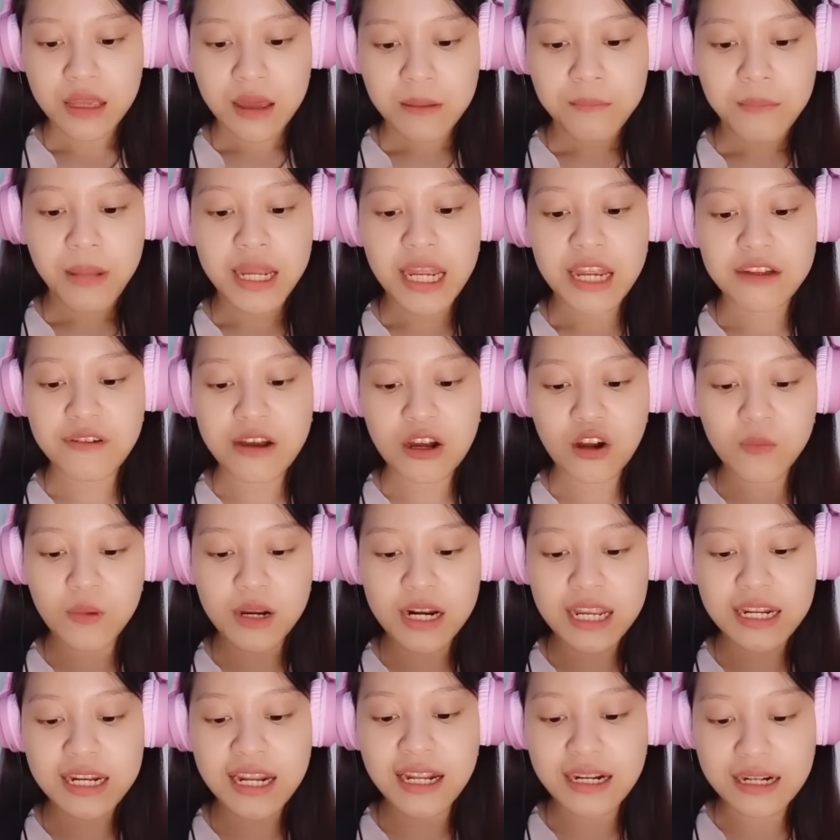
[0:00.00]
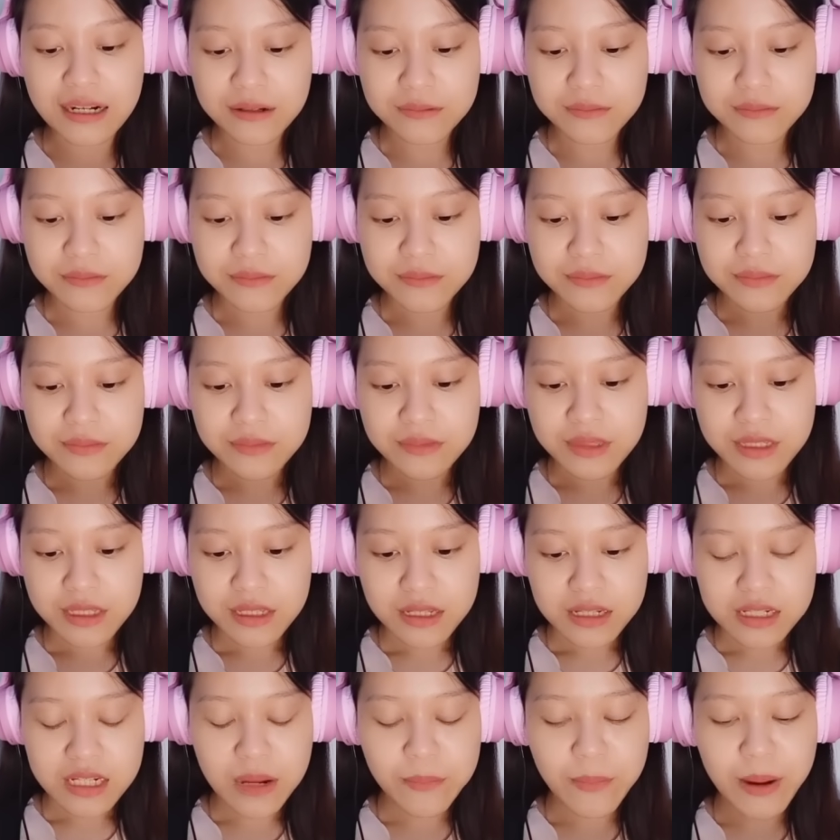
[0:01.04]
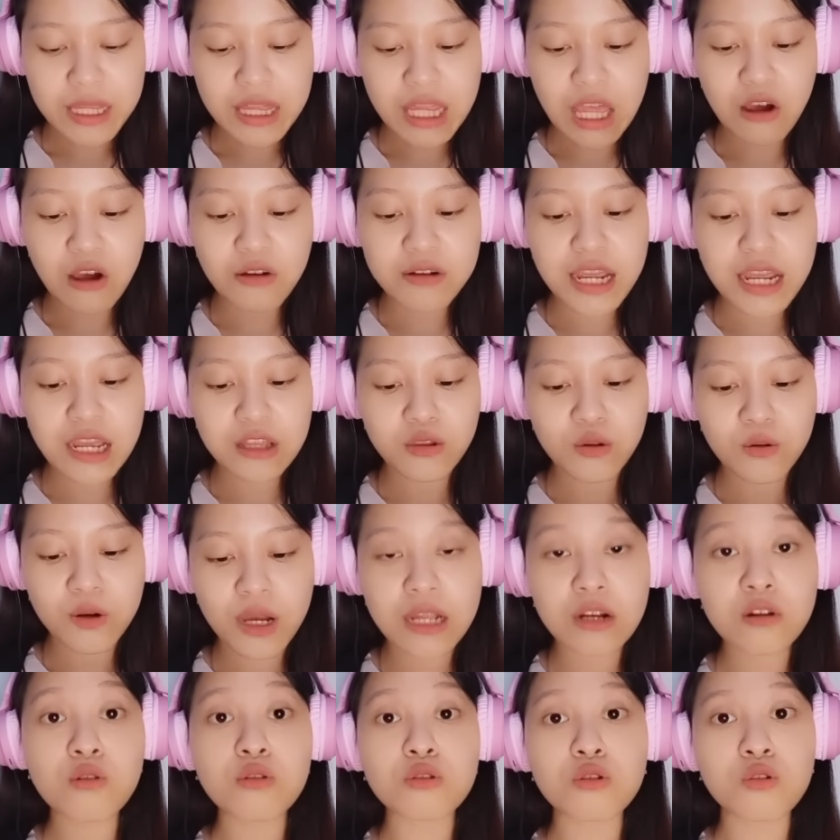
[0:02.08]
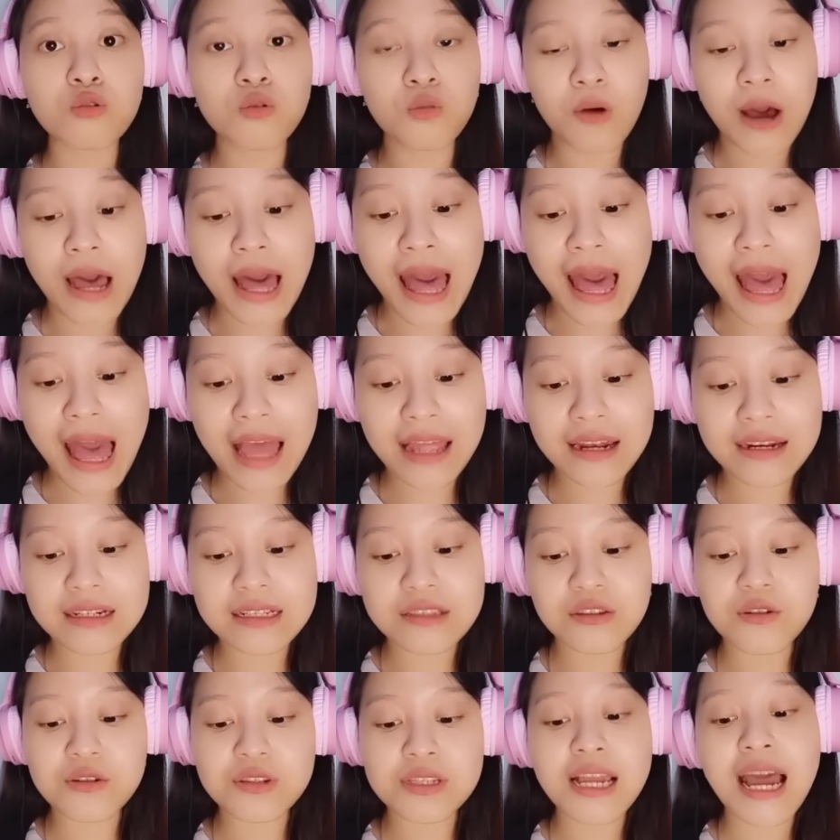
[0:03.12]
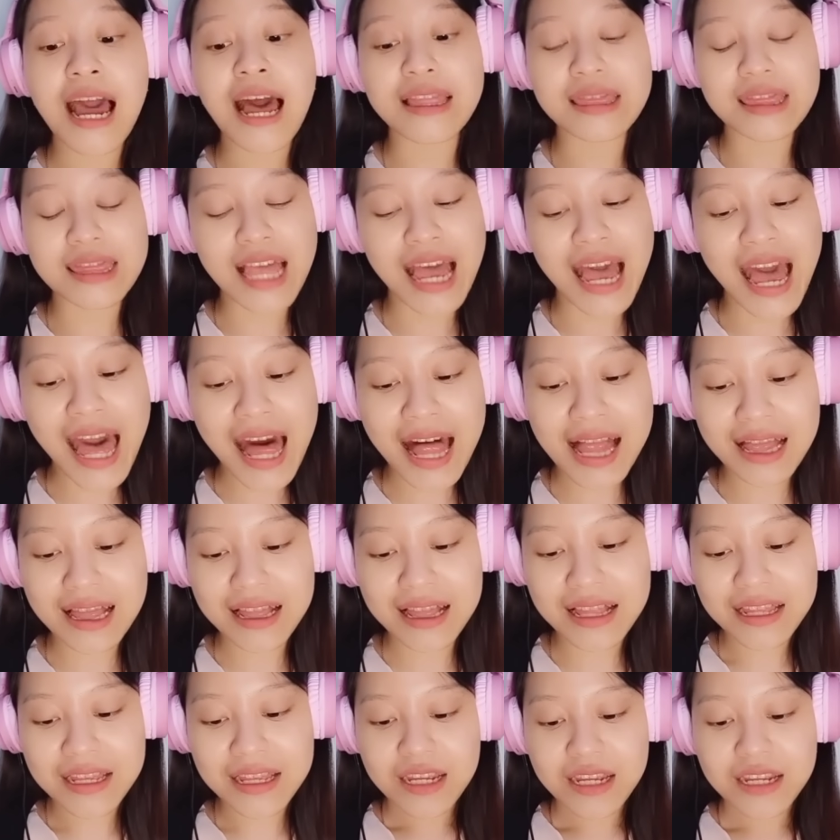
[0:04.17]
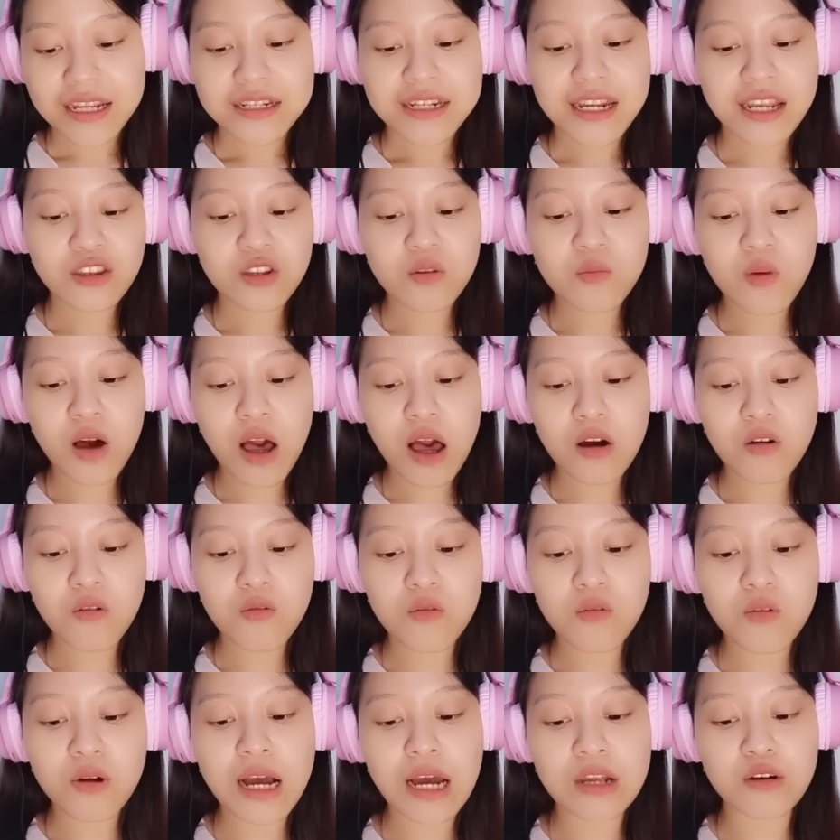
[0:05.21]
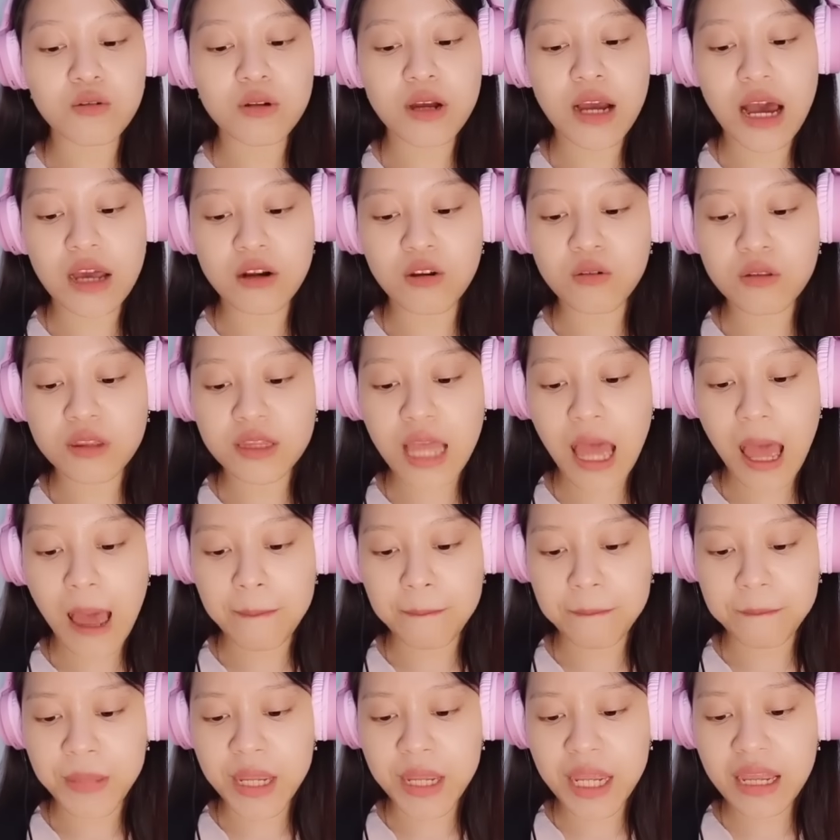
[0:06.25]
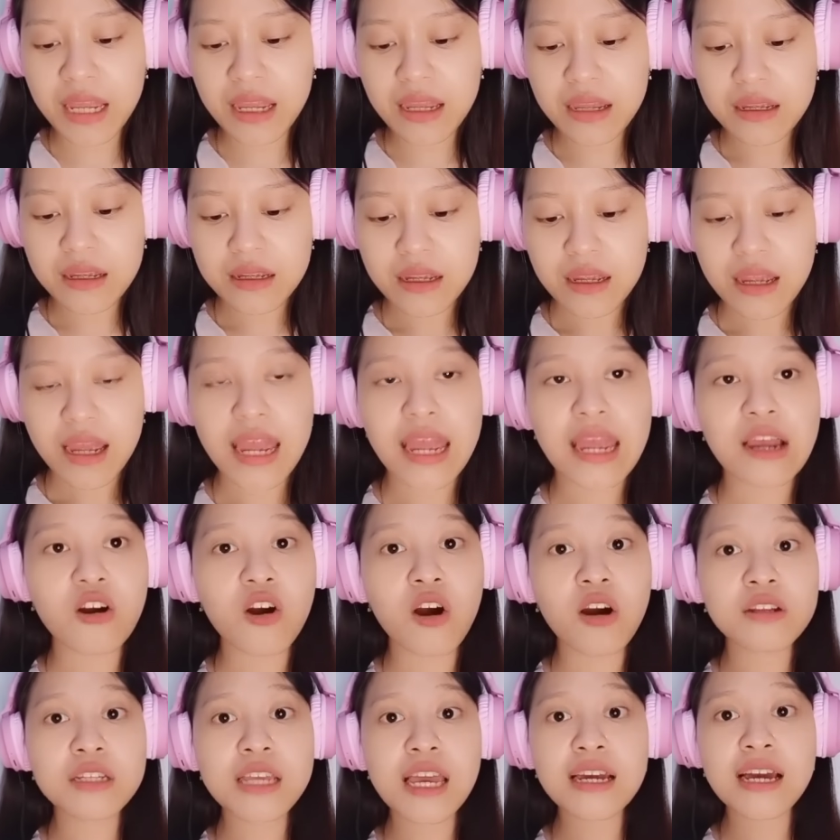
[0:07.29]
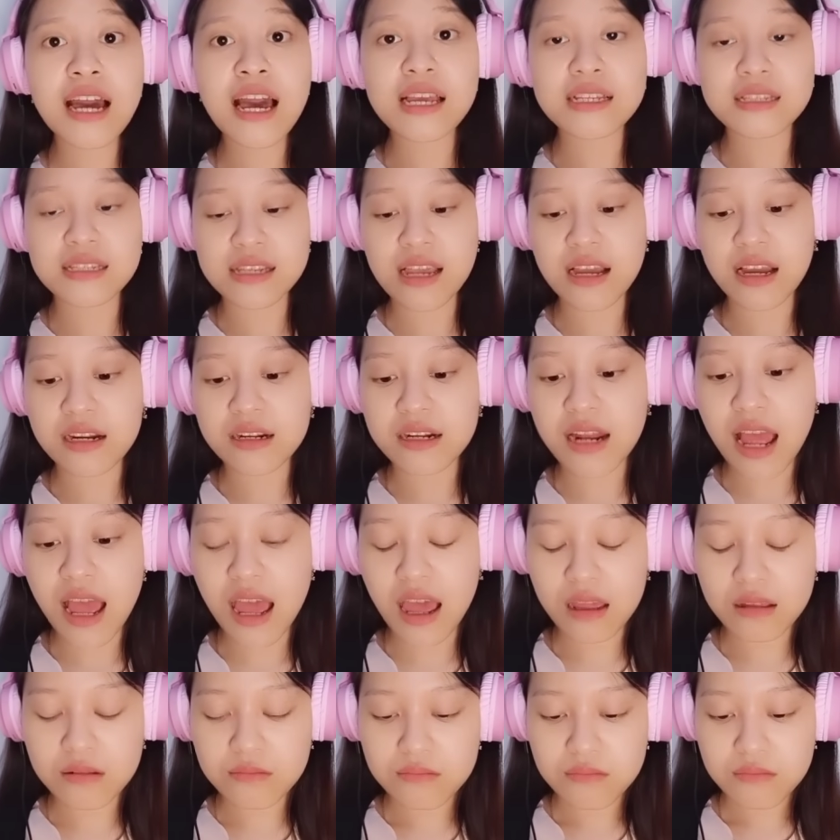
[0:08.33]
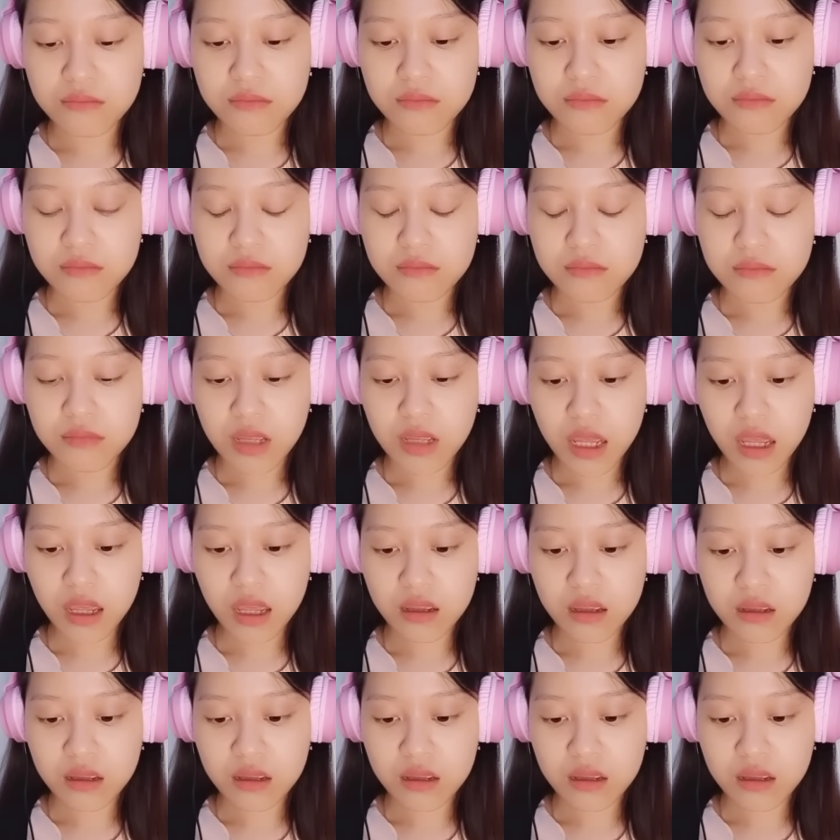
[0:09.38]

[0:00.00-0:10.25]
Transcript: pakai vacuum cleaner. Siapa tahu dia itu kan kutuan, terus gatal. Dia itu mau garuk-garuk tapi ekornya guys yang kena. Eh,